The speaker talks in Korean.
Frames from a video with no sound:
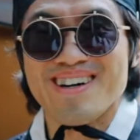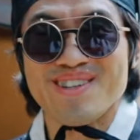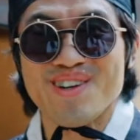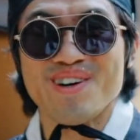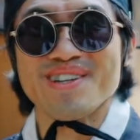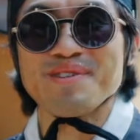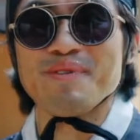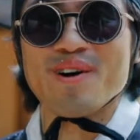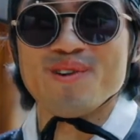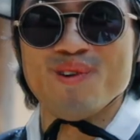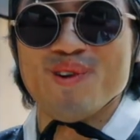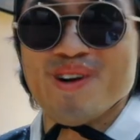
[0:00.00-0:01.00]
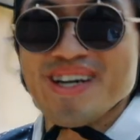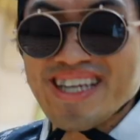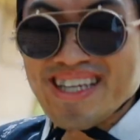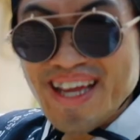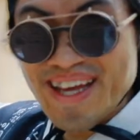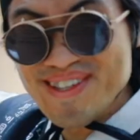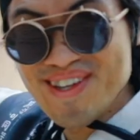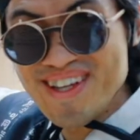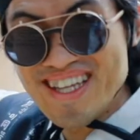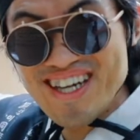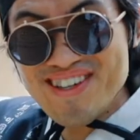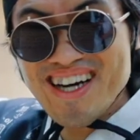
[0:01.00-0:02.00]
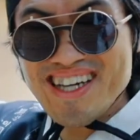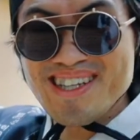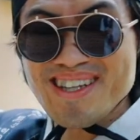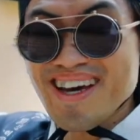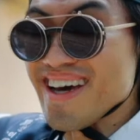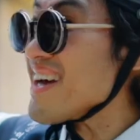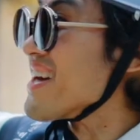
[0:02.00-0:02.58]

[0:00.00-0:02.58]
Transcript: 저것이 바로 이 랜선이라고 하는데